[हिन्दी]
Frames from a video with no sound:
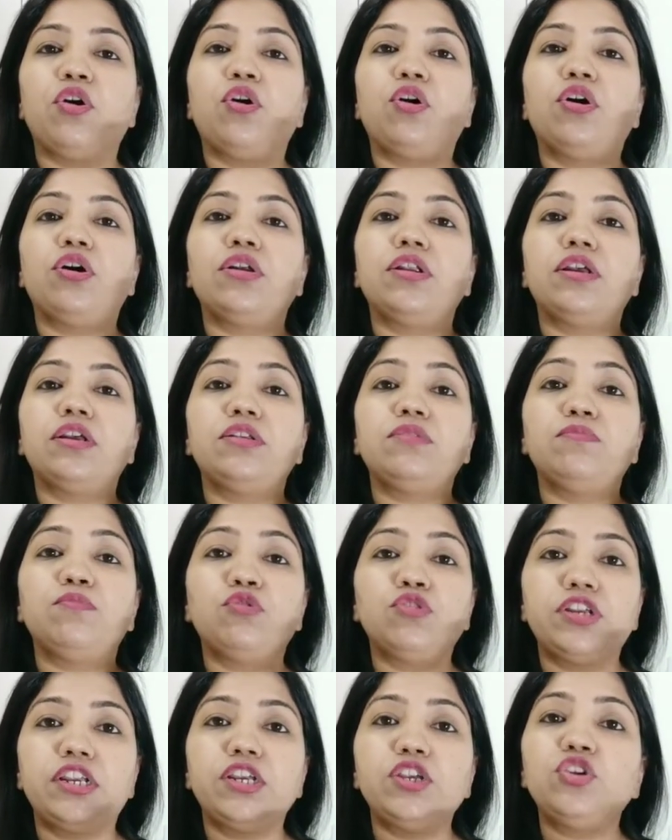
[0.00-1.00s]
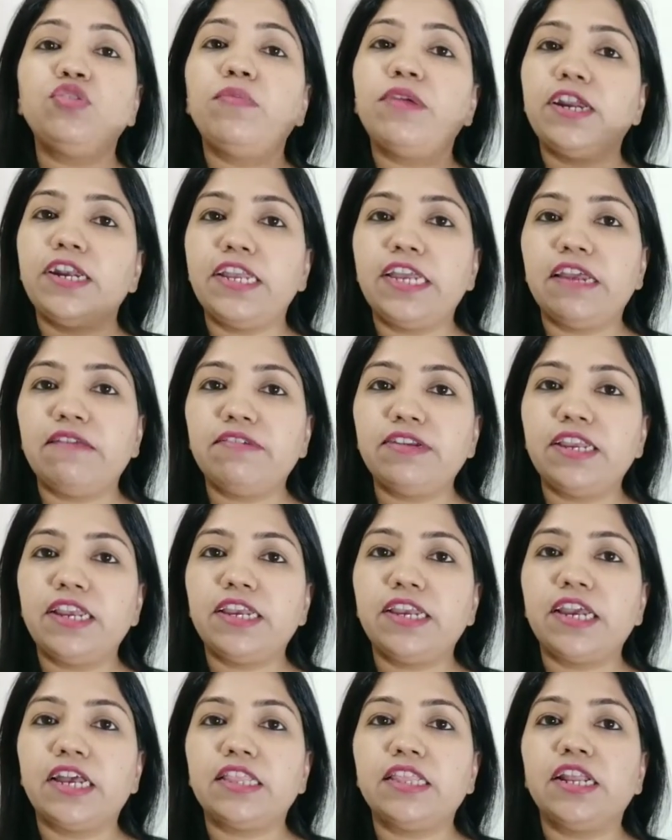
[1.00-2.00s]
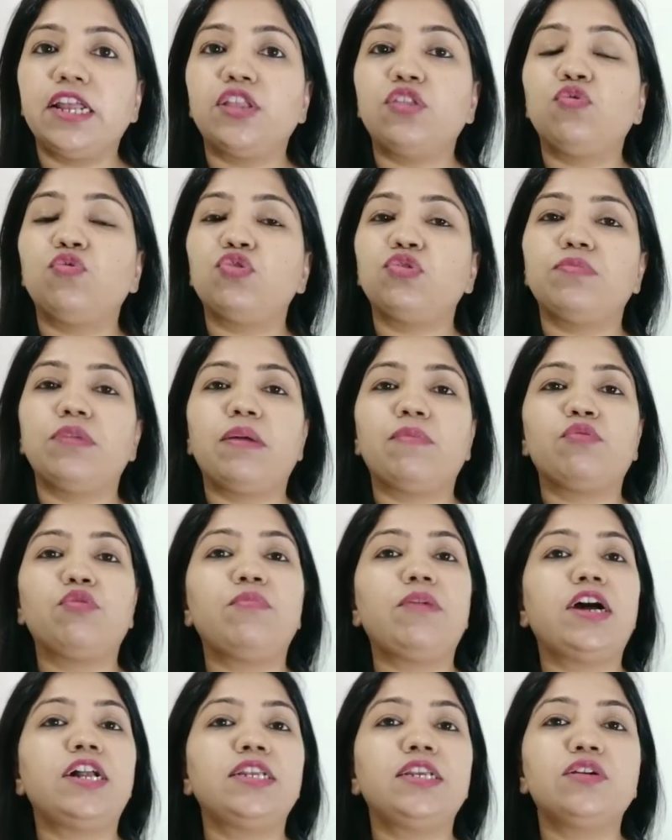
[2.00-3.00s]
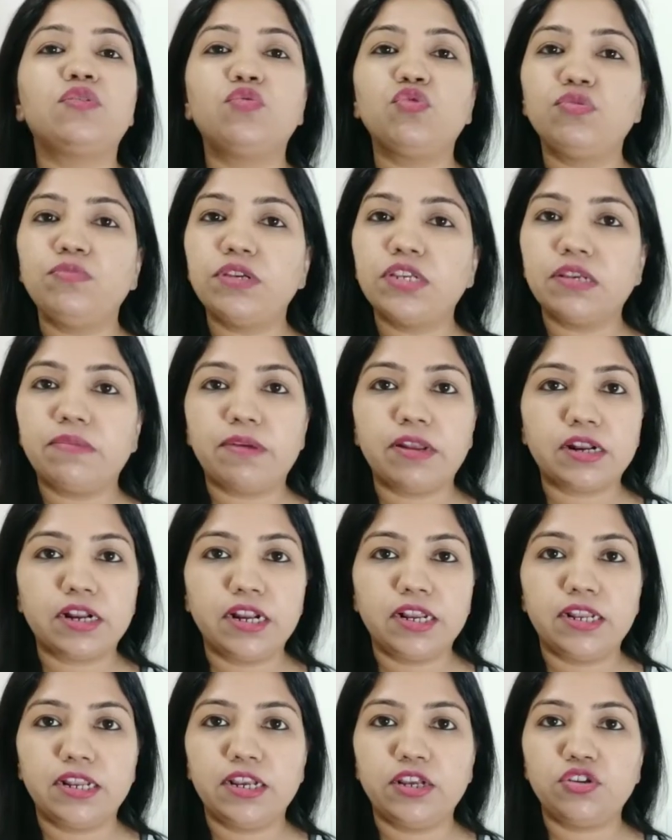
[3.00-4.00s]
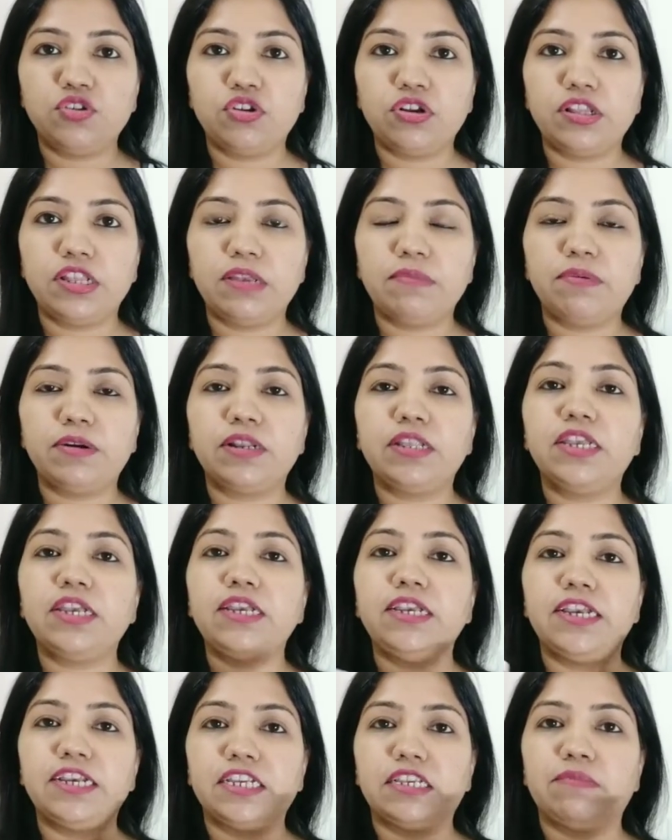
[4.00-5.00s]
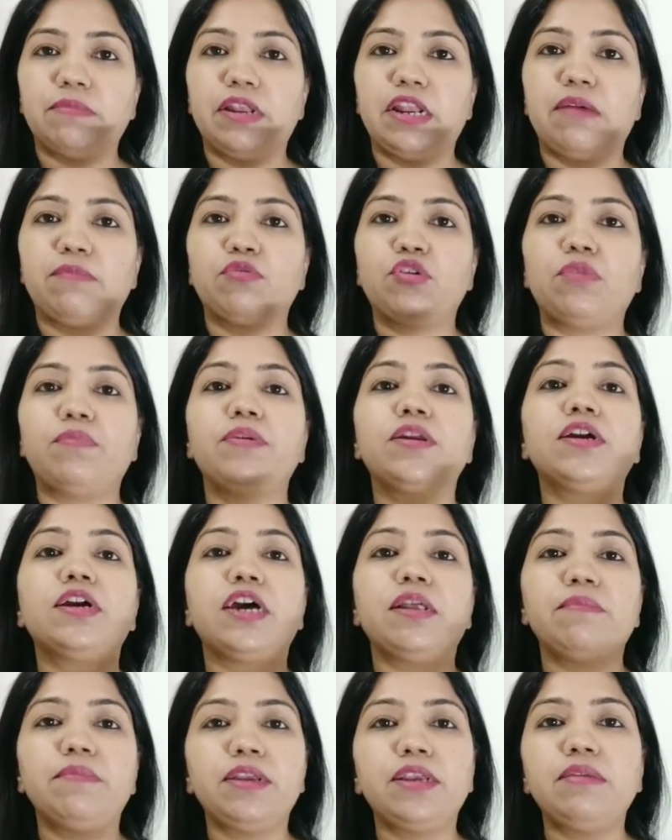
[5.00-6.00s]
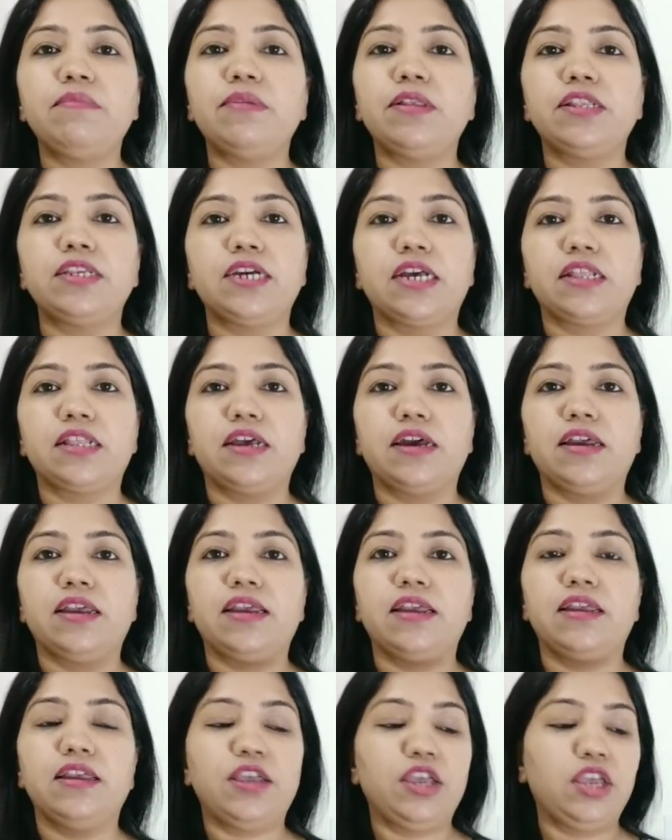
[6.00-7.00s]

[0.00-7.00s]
और मोस्टली जो मैं डी आई लेके आती रहती हूँ उसमें आपको बाहर से कुछ भी सामान खरीदने की जरूरत नहीं पड़ती ये सामान आपको अपने घर में ही मिल जाता है